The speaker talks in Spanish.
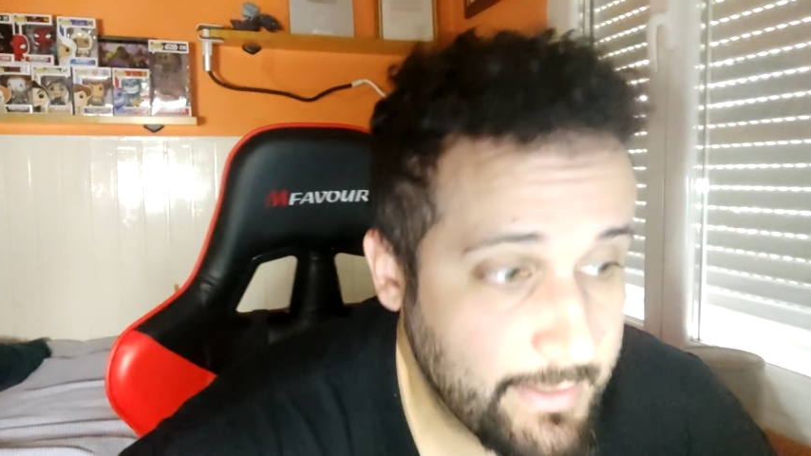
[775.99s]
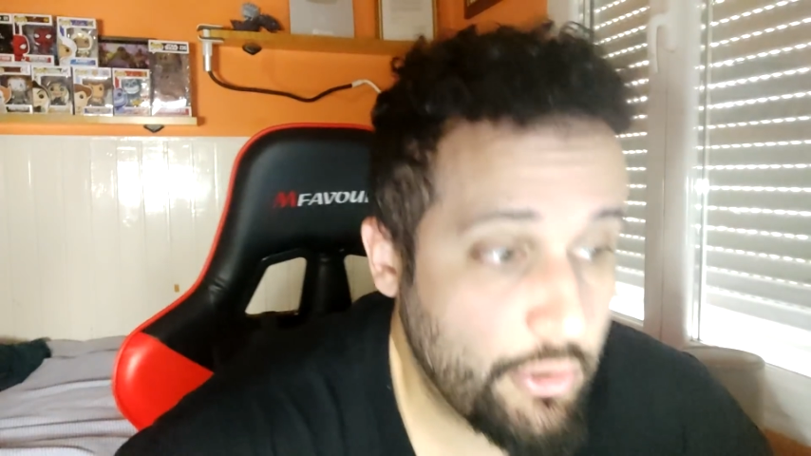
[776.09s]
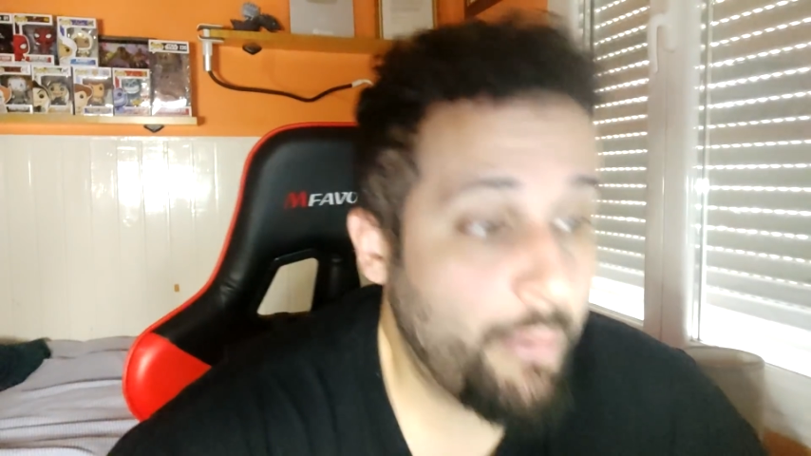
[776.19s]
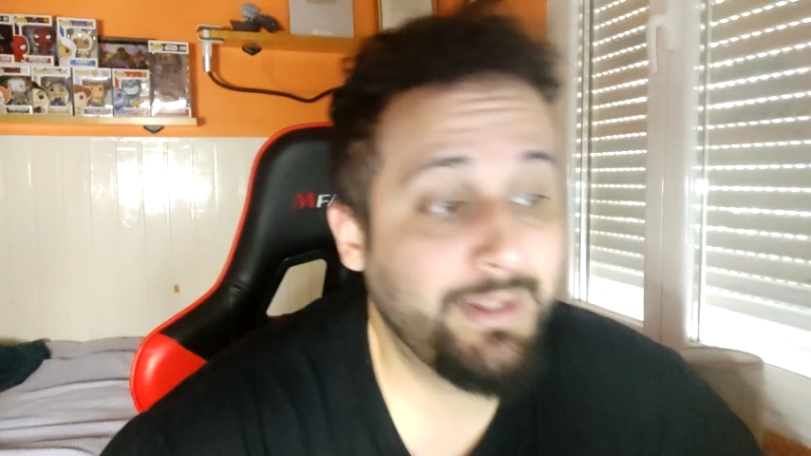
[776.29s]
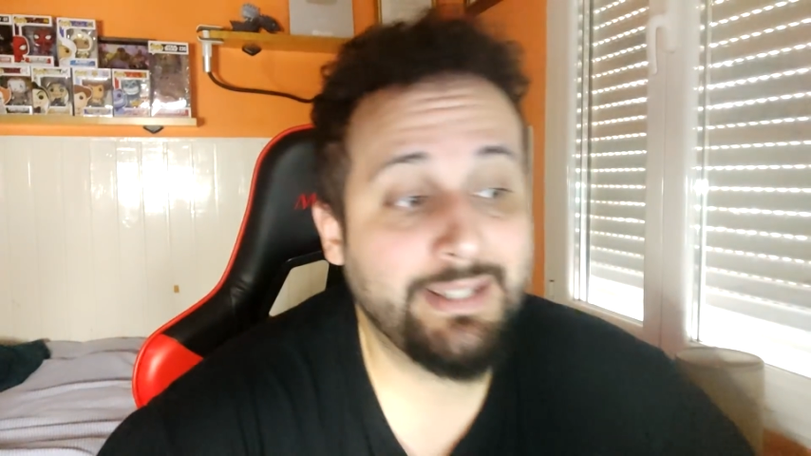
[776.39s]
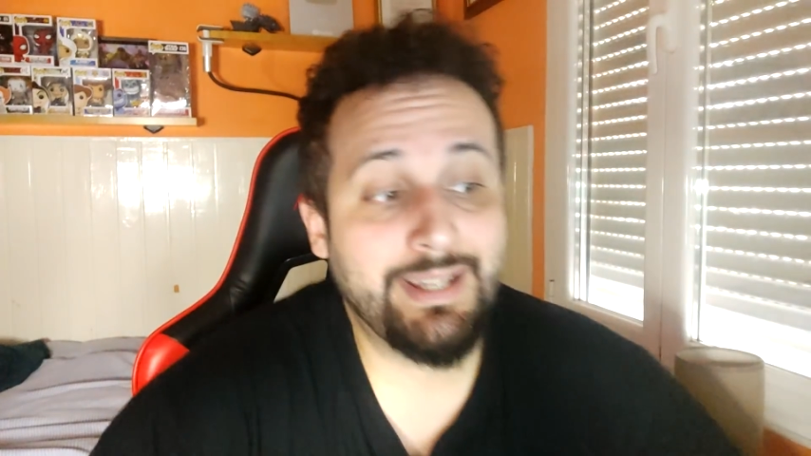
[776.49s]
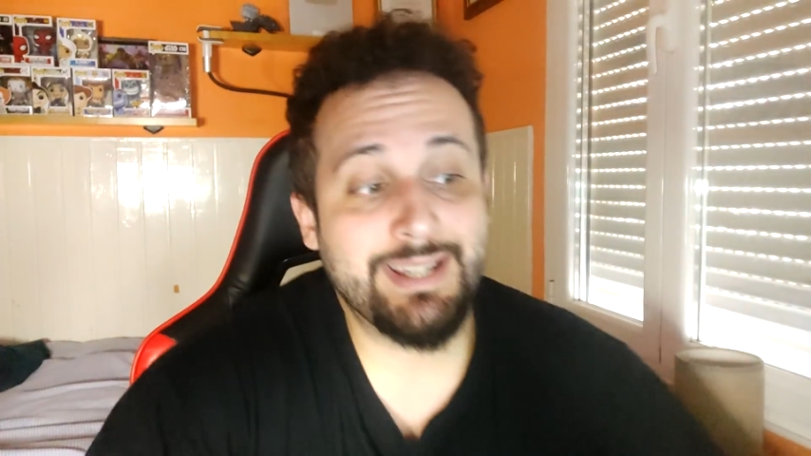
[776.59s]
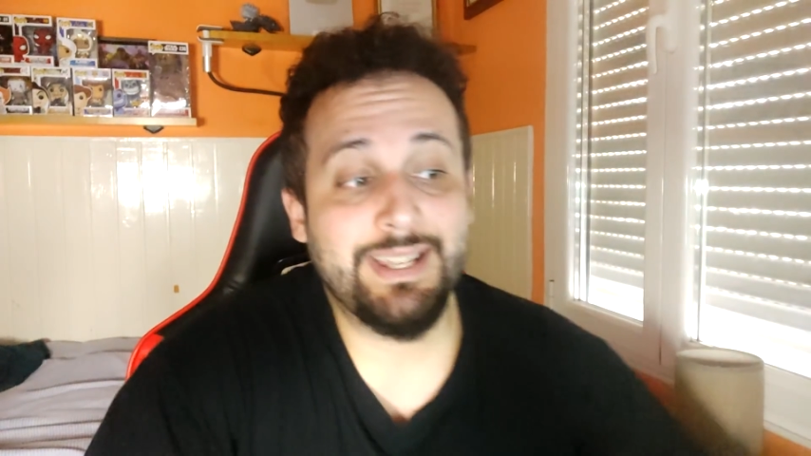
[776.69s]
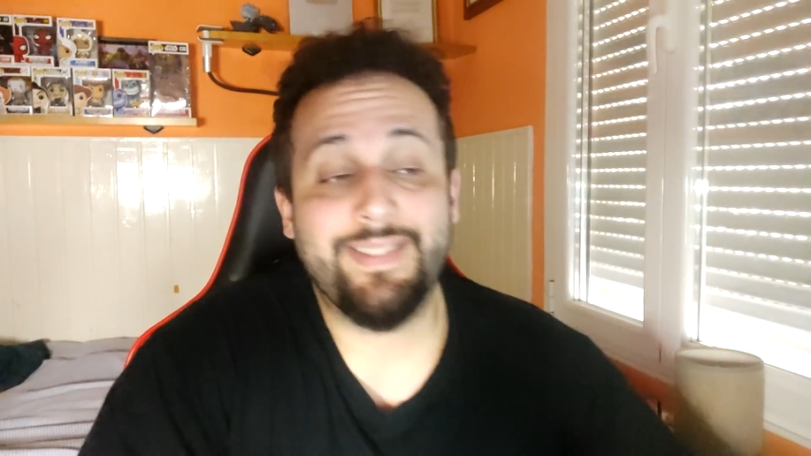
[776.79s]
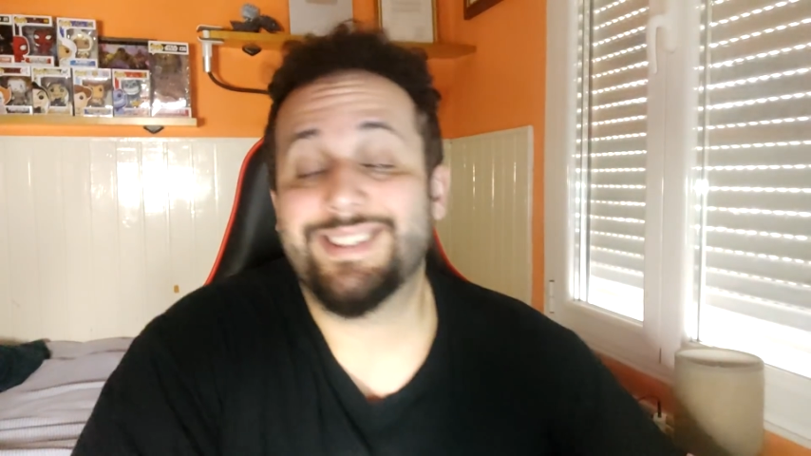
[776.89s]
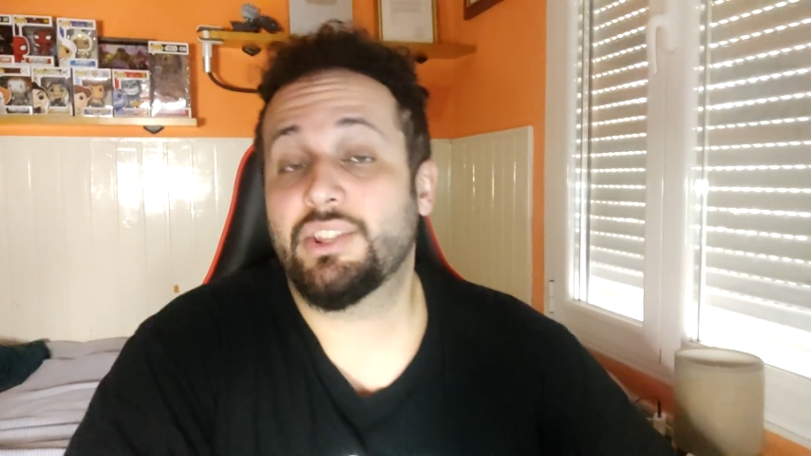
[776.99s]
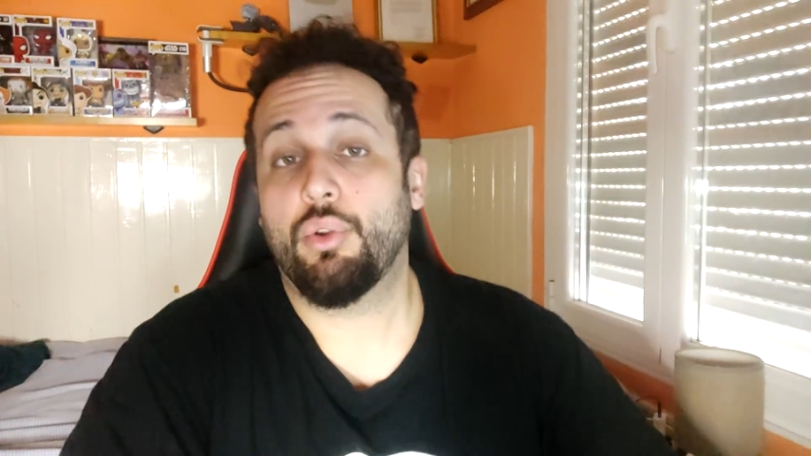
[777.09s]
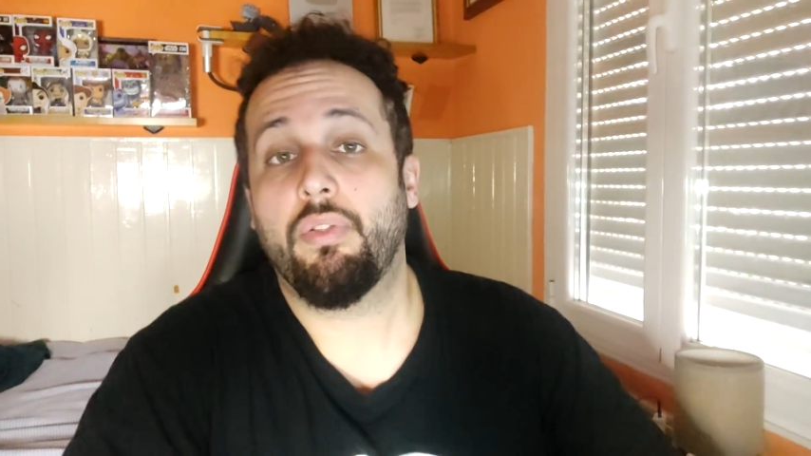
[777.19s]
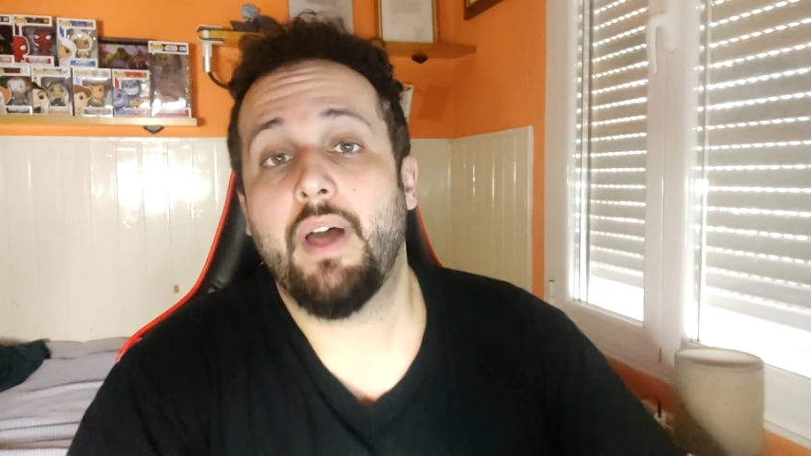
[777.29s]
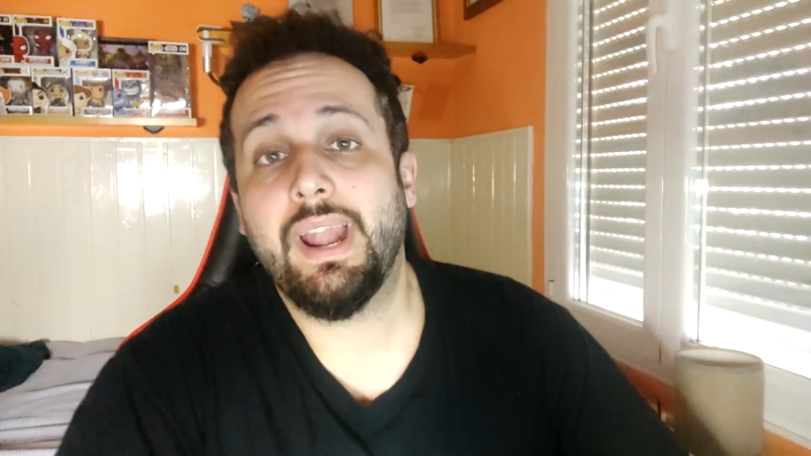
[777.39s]
solamente tenéis que
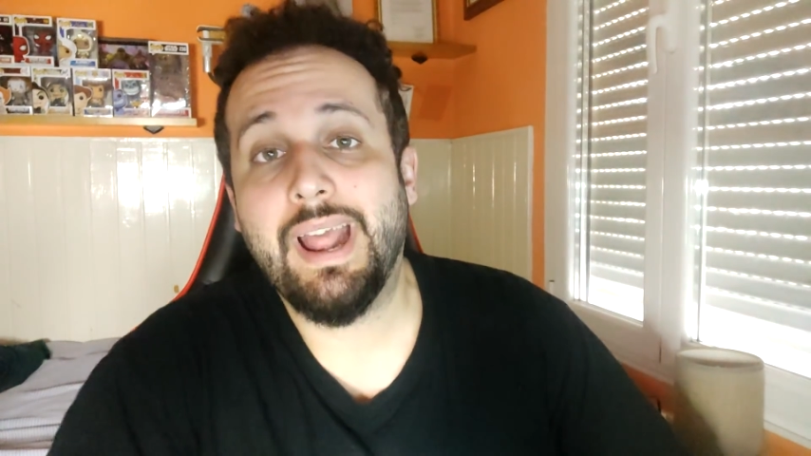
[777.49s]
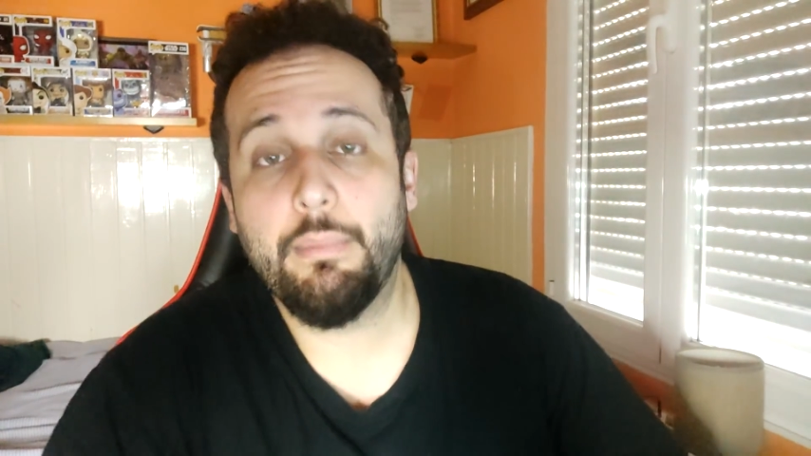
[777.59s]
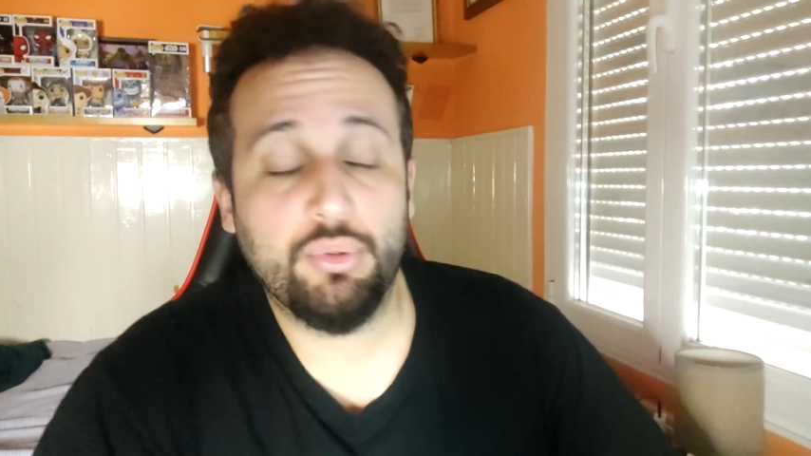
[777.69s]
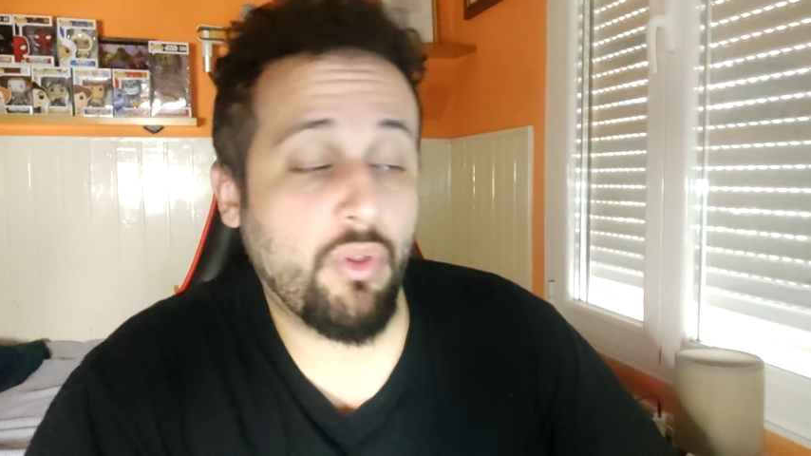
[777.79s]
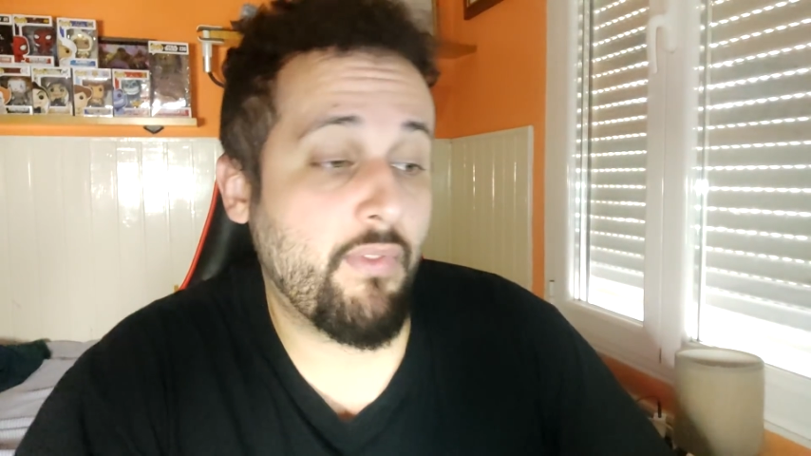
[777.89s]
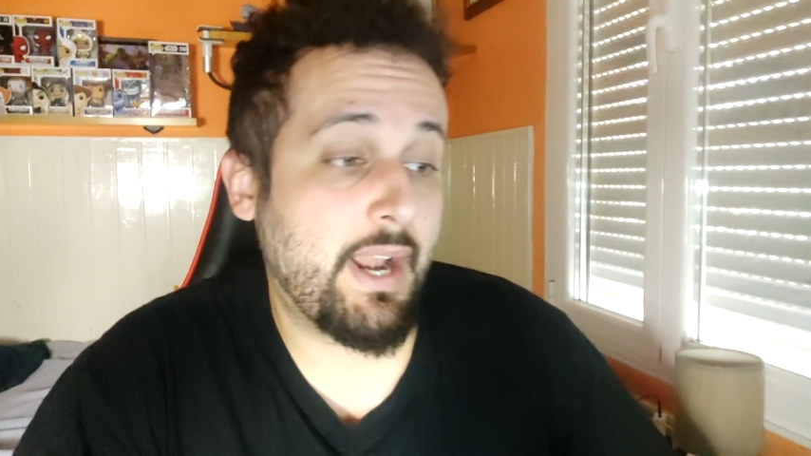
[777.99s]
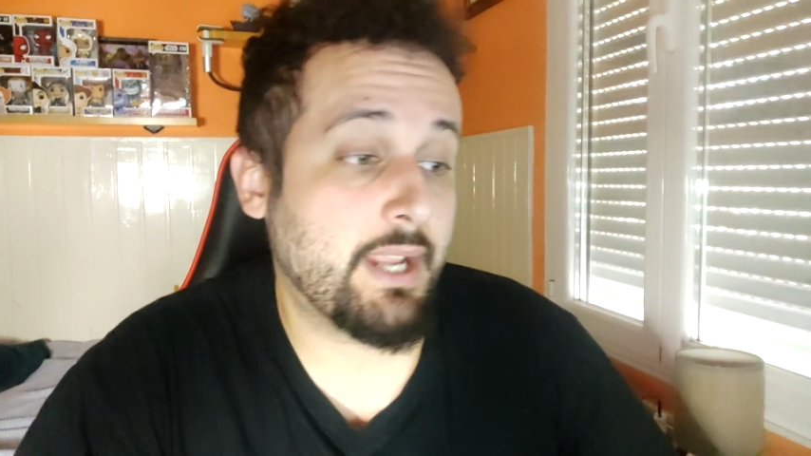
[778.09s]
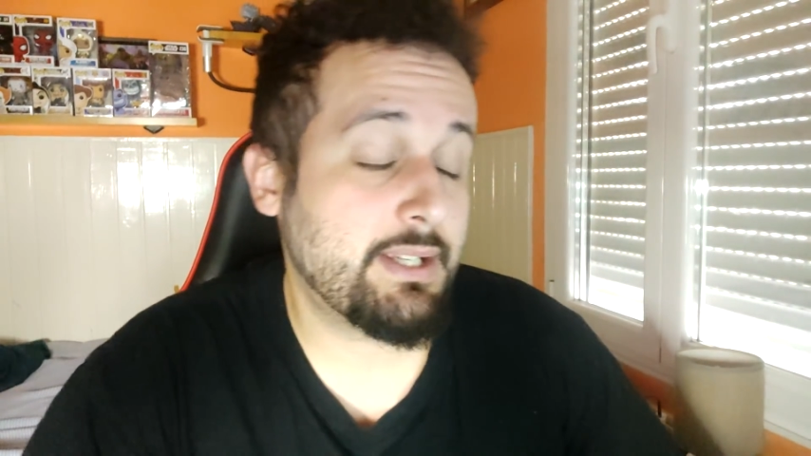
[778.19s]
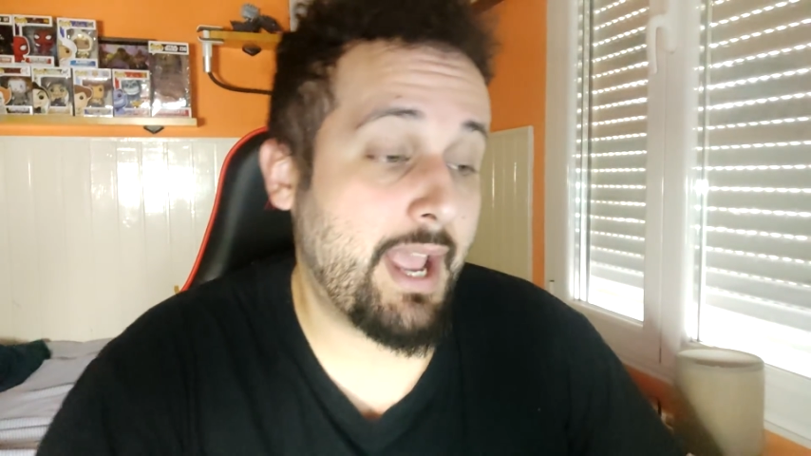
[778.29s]
destrozar el botón de likes.